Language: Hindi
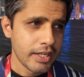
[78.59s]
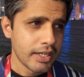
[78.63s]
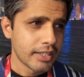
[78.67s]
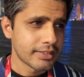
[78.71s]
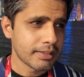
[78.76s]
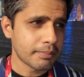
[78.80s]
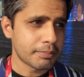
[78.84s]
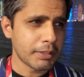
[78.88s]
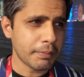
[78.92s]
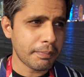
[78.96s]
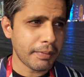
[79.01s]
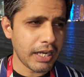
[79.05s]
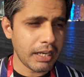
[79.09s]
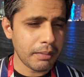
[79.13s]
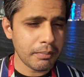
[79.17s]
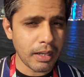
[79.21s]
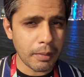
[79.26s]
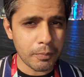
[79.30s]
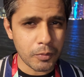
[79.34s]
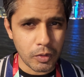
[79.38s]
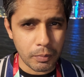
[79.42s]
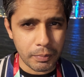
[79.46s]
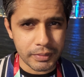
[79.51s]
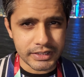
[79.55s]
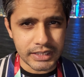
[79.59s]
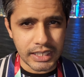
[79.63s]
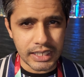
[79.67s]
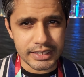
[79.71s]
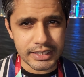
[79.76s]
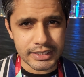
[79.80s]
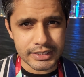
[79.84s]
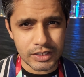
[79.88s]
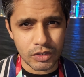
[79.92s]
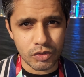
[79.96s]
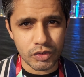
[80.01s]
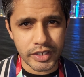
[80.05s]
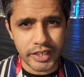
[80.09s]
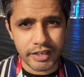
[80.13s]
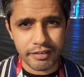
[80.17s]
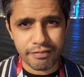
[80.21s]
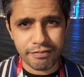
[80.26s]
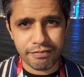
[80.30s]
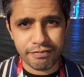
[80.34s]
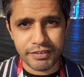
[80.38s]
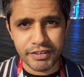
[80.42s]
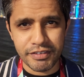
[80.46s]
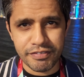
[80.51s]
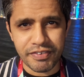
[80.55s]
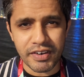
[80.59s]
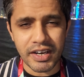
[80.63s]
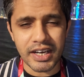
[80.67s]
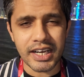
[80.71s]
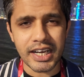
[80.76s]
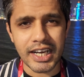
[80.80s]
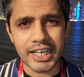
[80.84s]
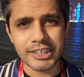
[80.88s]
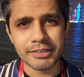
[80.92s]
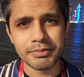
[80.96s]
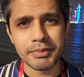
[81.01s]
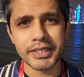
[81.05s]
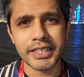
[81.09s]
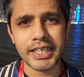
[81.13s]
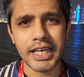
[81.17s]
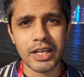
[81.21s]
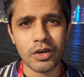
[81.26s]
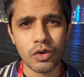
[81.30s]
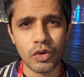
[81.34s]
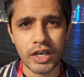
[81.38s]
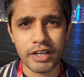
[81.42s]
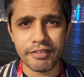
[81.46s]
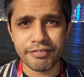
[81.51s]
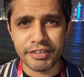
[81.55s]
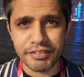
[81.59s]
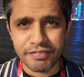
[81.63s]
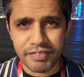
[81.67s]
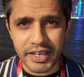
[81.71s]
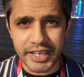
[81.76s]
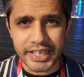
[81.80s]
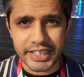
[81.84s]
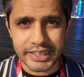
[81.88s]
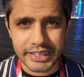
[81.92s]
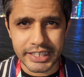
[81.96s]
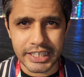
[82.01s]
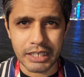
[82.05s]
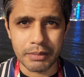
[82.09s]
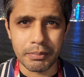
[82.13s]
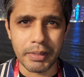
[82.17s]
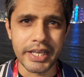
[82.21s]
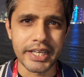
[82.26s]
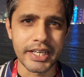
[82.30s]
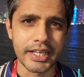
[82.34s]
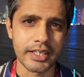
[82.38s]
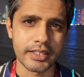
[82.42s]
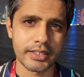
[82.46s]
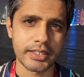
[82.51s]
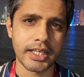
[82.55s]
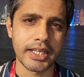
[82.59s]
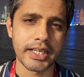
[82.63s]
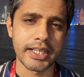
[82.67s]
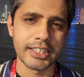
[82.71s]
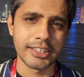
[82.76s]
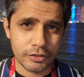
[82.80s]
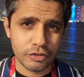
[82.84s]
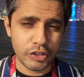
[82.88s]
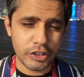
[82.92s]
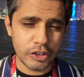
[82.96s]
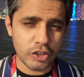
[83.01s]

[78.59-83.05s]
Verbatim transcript: सबसे पहले मैं आपको बता देता हूँ कि फीफा का इसमें क्या रोल है फीफा कितनी कमाई करता है सो so,